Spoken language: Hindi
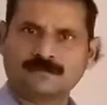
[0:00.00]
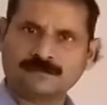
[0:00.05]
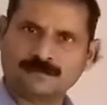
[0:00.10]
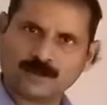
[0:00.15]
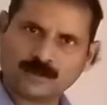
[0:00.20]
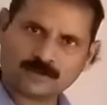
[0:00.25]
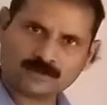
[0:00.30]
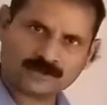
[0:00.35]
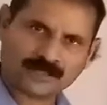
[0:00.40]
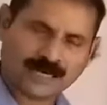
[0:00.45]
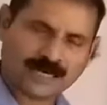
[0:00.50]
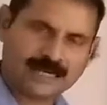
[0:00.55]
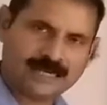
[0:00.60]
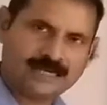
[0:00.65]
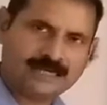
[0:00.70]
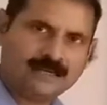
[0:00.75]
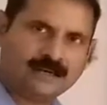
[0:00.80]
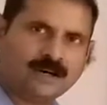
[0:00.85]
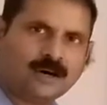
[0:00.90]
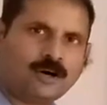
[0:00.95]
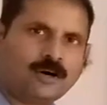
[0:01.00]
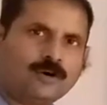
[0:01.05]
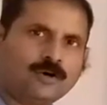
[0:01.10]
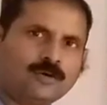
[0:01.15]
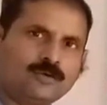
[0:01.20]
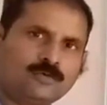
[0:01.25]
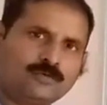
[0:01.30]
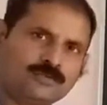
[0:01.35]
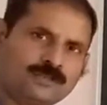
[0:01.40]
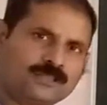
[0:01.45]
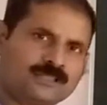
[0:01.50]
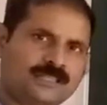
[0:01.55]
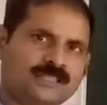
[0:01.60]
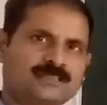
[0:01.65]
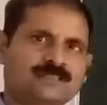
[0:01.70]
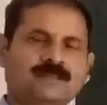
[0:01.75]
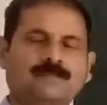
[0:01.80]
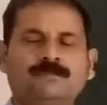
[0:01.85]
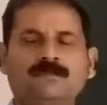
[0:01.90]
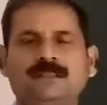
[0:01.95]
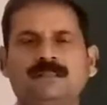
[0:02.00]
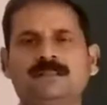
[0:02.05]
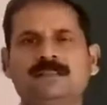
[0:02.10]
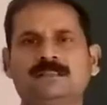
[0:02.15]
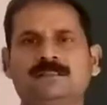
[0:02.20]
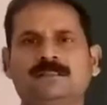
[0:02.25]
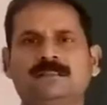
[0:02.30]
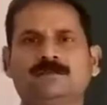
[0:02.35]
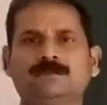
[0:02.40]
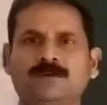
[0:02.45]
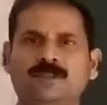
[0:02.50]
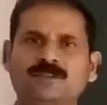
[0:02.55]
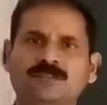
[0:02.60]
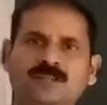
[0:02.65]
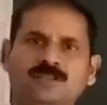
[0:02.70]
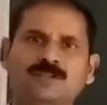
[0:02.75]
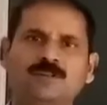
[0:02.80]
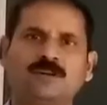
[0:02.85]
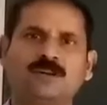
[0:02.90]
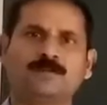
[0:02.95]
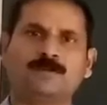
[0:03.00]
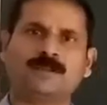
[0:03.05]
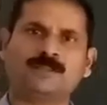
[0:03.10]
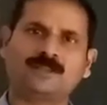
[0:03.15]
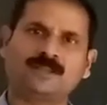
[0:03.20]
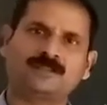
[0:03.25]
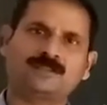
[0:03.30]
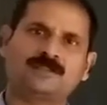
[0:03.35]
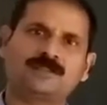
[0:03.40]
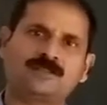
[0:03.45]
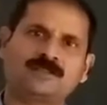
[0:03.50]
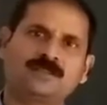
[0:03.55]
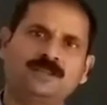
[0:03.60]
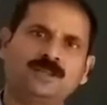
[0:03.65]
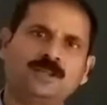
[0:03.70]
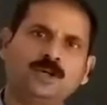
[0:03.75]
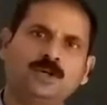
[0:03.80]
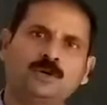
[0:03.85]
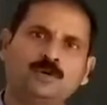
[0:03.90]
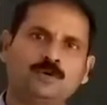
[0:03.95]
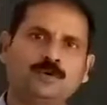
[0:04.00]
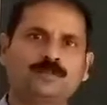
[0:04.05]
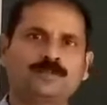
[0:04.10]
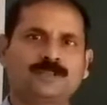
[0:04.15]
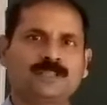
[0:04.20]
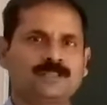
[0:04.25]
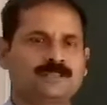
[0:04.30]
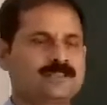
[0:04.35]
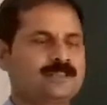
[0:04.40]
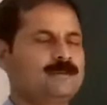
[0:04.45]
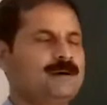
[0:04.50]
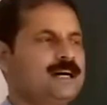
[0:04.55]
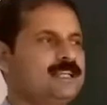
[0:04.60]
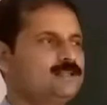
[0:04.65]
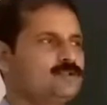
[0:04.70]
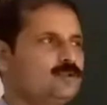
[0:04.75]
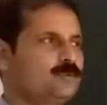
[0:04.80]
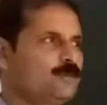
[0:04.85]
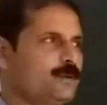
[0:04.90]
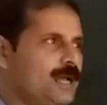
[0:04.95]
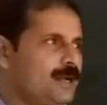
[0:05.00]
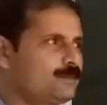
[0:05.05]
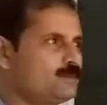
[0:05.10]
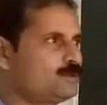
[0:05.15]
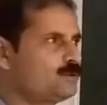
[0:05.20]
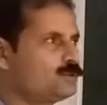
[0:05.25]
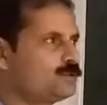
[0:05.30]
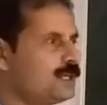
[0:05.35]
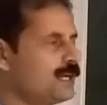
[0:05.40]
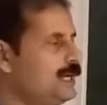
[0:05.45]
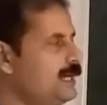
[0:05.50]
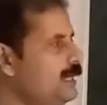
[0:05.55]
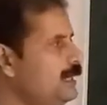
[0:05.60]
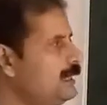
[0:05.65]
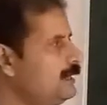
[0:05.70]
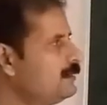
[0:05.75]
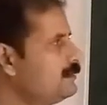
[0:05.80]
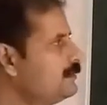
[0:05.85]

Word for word: व्यवसाय और उससे संबंधित प्रत्यक्ष और अप्रत्यक्ष रूप से समाज को प्राप्त होता है